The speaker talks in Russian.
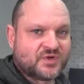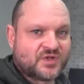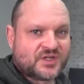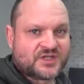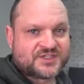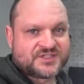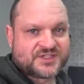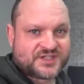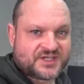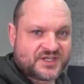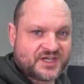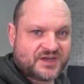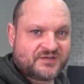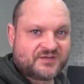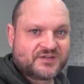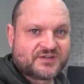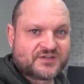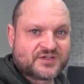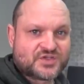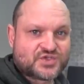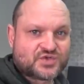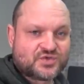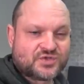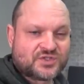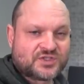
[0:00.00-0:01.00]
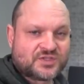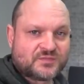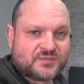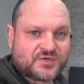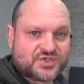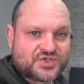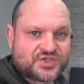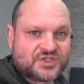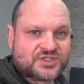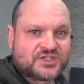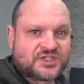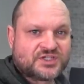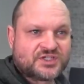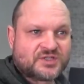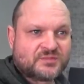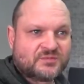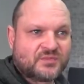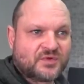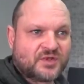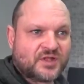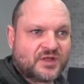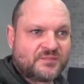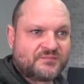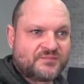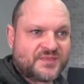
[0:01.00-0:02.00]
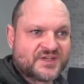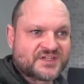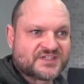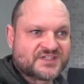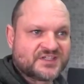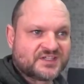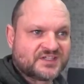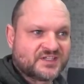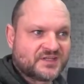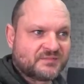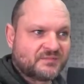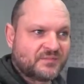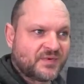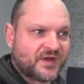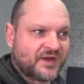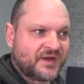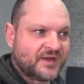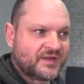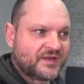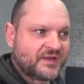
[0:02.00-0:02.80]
было заявлено, что эта машина, она была без ДТП.